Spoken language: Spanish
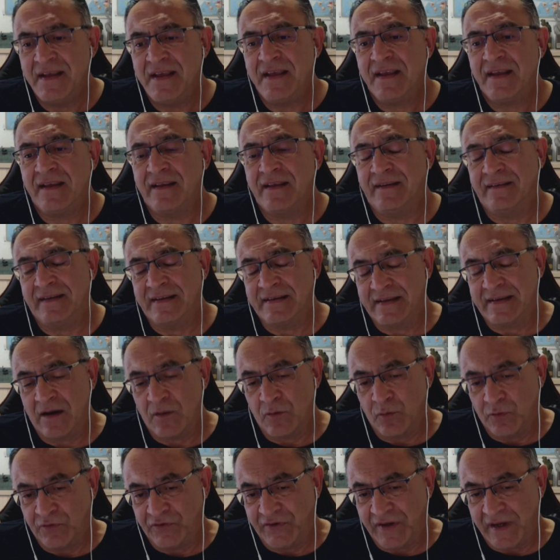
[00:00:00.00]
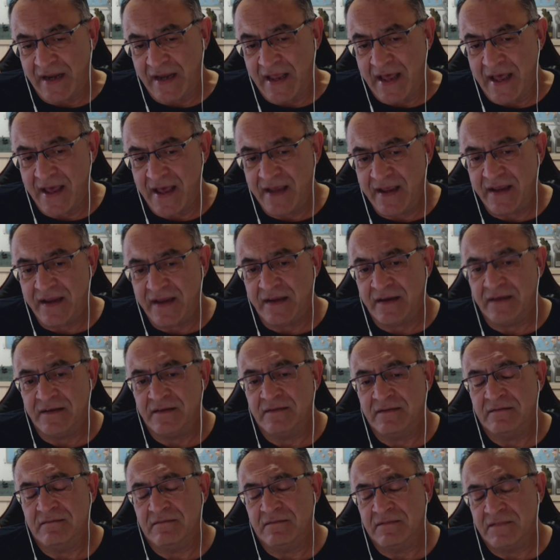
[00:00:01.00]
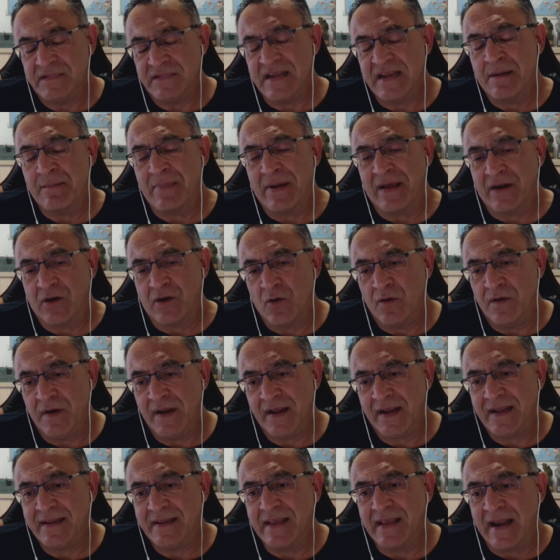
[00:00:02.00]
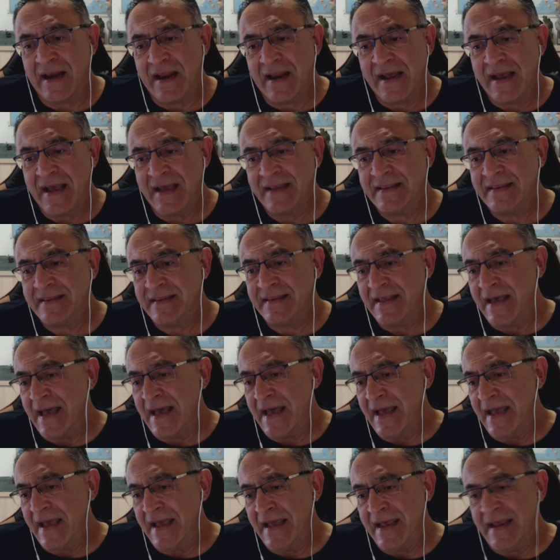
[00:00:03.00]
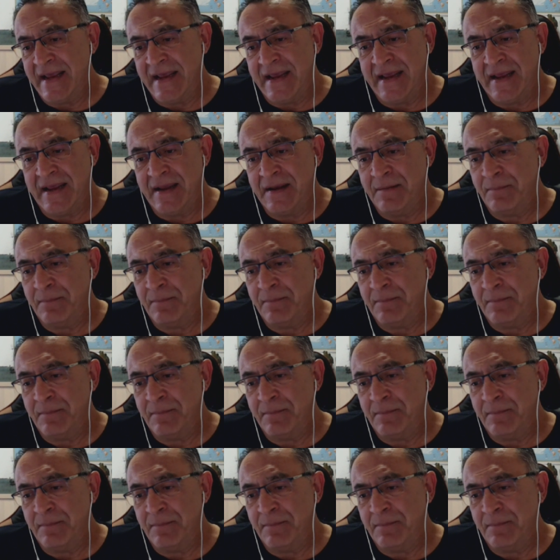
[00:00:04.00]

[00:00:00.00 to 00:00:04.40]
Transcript: que se traducirá en chaparrones que estarán hasta el eh,